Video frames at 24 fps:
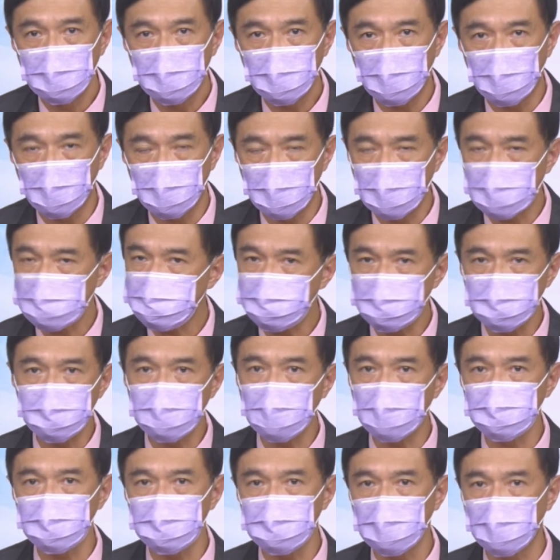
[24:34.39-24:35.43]
好，那至于
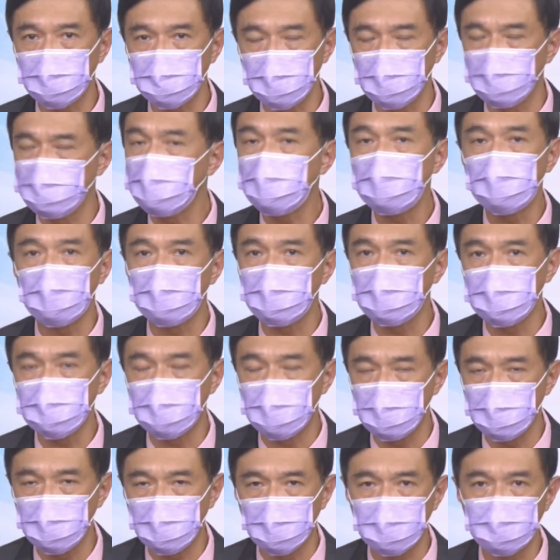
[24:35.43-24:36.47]
操作上面有任何的问
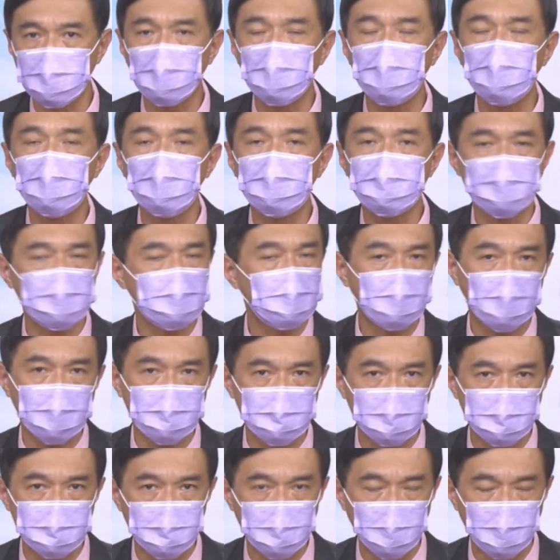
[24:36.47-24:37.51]
题，我们都非常欢
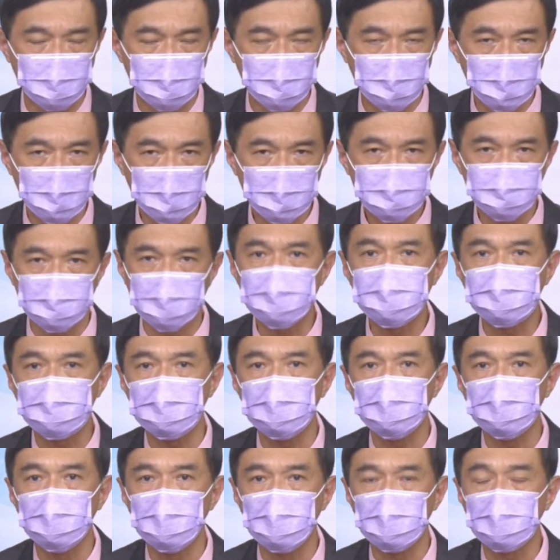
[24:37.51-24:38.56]
迎投资朋友随
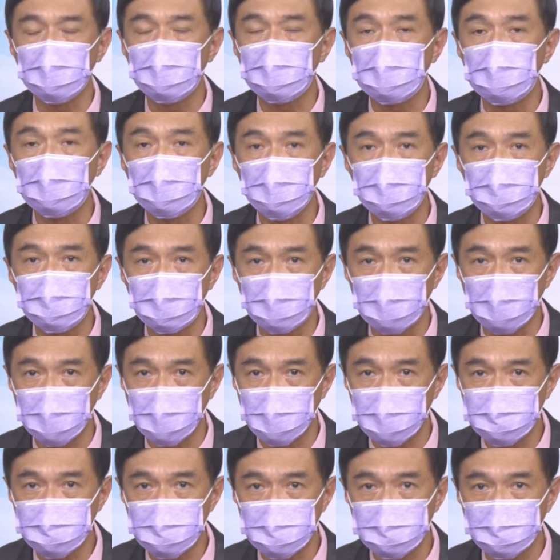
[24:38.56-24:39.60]
时能够跟我们做一个
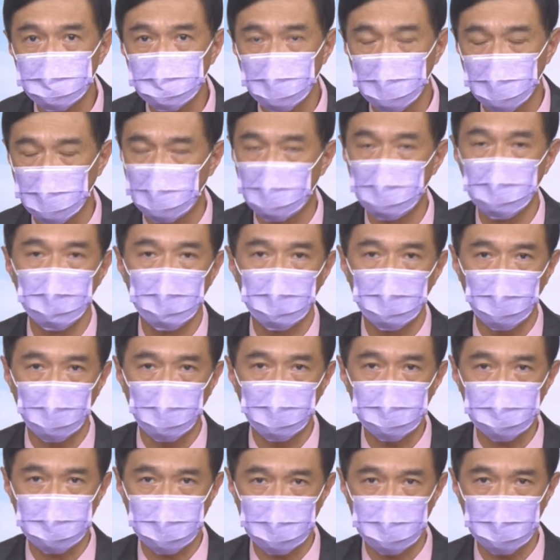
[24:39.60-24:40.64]
联系。好，我
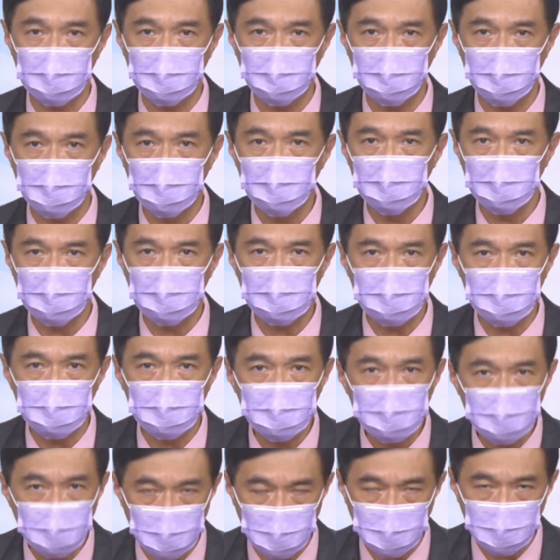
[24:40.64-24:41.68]
会给各位一个
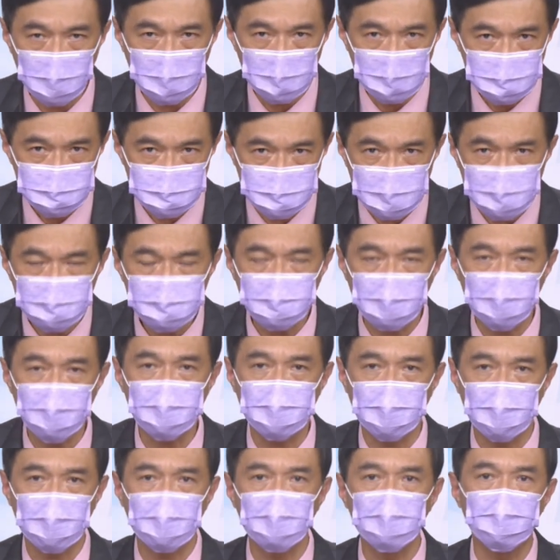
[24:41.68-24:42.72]
好，尽全
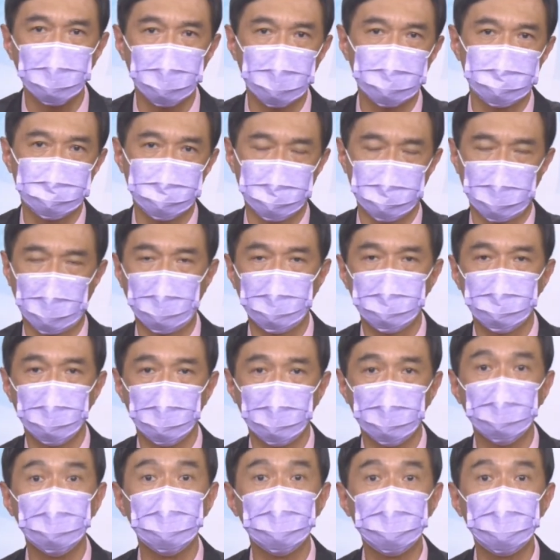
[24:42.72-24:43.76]
力给各位一个解答。
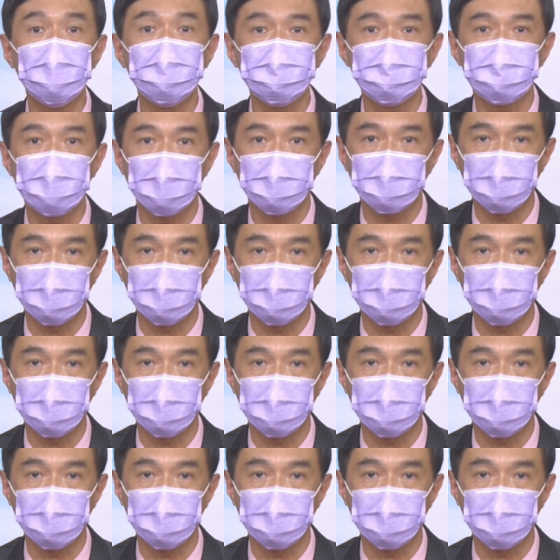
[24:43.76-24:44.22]
我们明天再